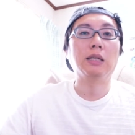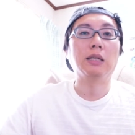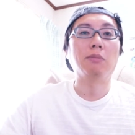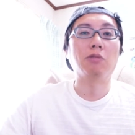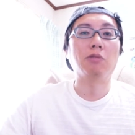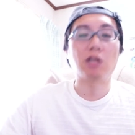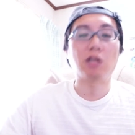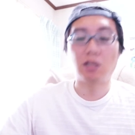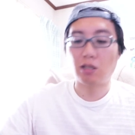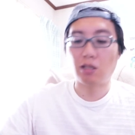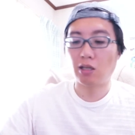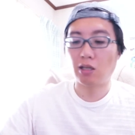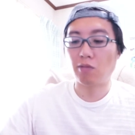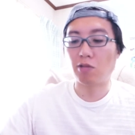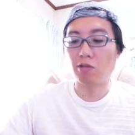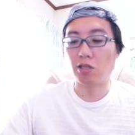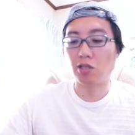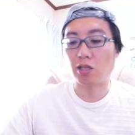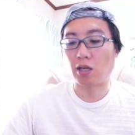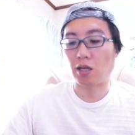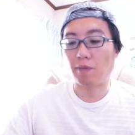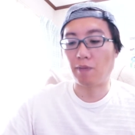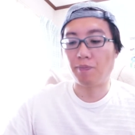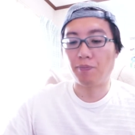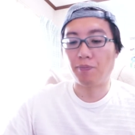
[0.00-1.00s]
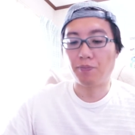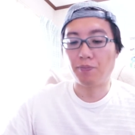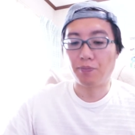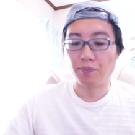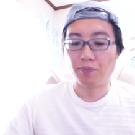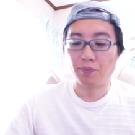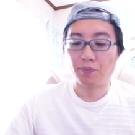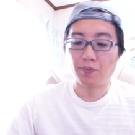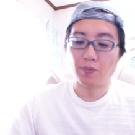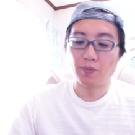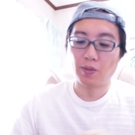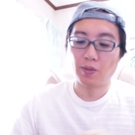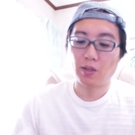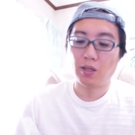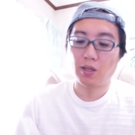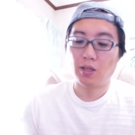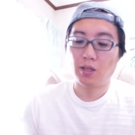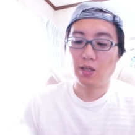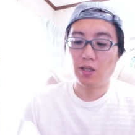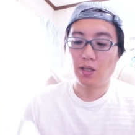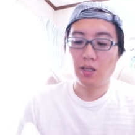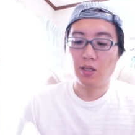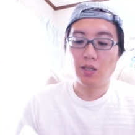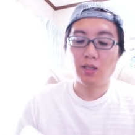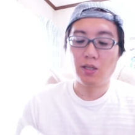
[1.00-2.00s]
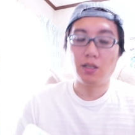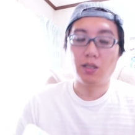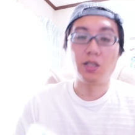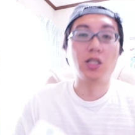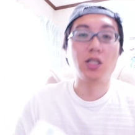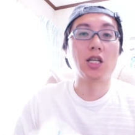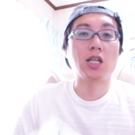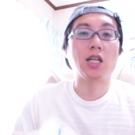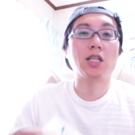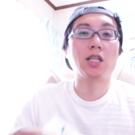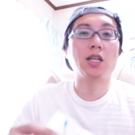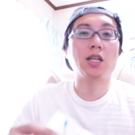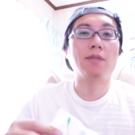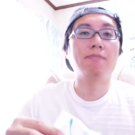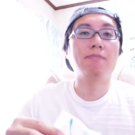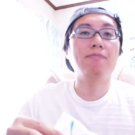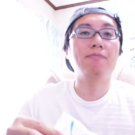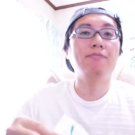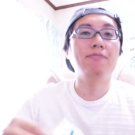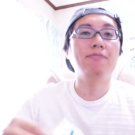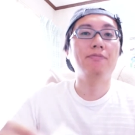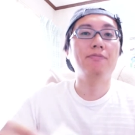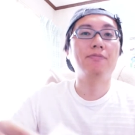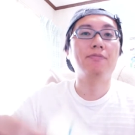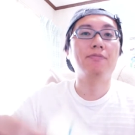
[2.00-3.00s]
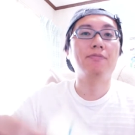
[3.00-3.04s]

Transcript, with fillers: もらってきましたじゃじゃん